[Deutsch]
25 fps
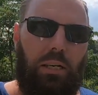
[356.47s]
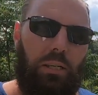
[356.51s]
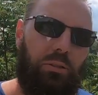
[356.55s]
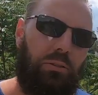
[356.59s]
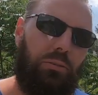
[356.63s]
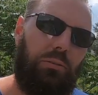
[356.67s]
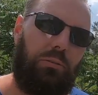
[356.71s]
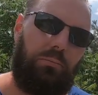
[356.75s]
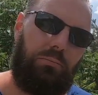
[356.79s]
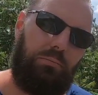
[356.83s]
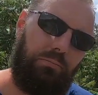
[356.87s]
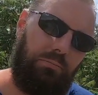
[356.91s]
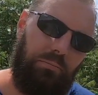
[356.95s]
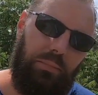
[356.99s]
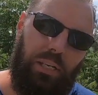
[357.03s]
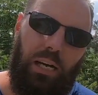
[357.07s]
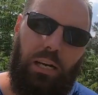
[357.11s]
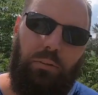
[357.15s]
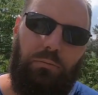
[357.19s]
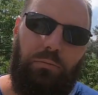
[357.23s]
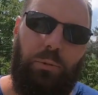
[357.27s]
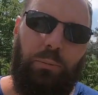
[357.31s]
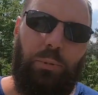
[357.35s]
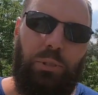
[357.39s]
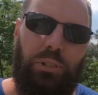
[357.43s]
Also
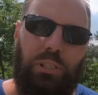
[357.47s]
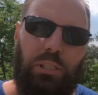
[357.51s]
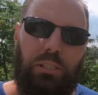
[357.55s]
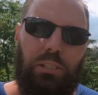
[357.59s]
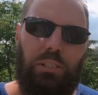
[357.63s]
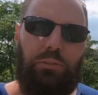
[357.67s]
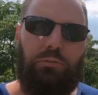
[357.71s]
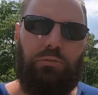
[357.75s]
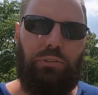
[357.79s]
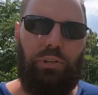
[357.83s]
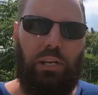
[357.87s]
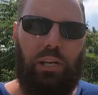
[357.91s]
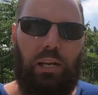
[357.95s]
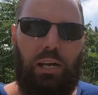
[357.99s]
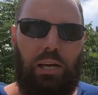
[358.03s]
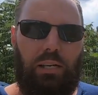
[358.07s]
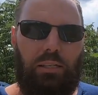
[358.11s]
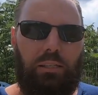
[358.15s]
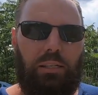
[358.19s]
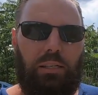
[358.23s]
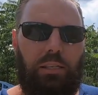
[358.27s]
ja, wir müssen jetzt nicht viel laden.